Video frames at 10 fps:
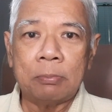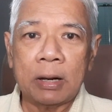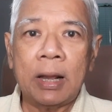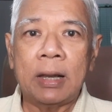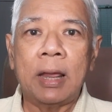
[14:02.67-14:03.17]
ระ
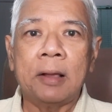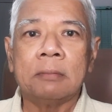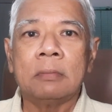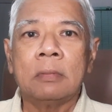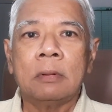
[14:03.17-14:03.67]
เทศเอง
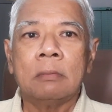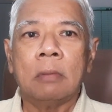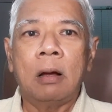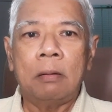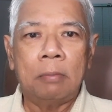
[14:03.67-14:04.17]
เพ
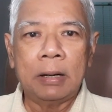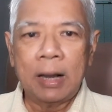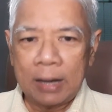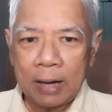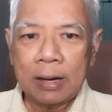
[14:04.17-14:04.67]
ราะประเท
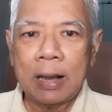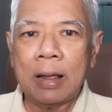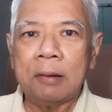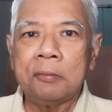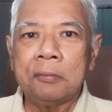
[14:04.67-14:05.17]
ศเองเนี่ยแหละ
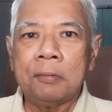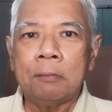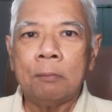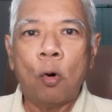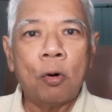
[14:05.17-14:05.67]

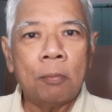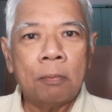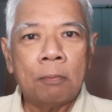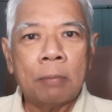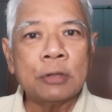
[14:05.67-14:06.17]
ตรง
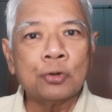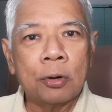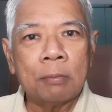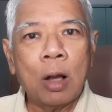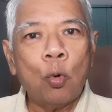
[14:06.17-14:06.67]
พระชน
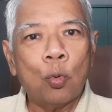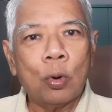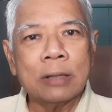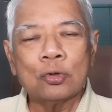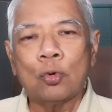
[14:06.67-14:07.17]
มกุฎ
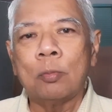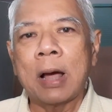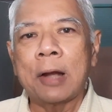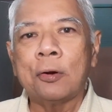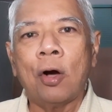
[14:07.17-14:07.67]
ราชกุ
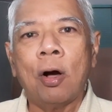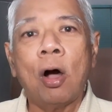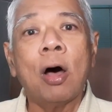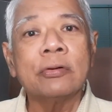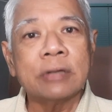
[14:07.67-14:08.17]
มารของ
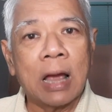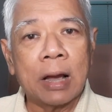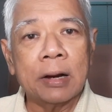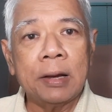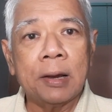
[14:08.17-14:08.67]
ออสเตรียฮัง
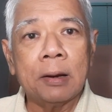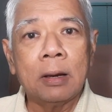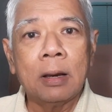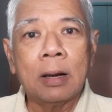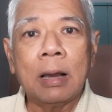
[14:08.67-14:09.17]
การี
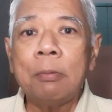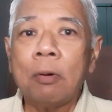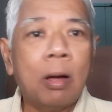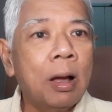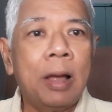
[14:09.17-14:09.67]
แล้วมัน
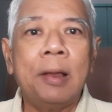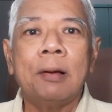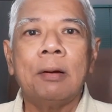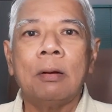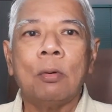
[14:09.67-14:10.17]
เฮ้ย
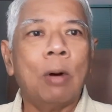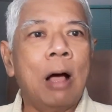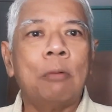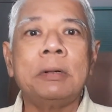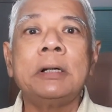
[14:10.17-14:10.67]
กู
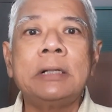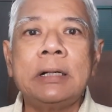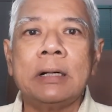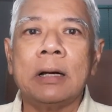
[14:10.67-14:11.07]
เอามันดื้อ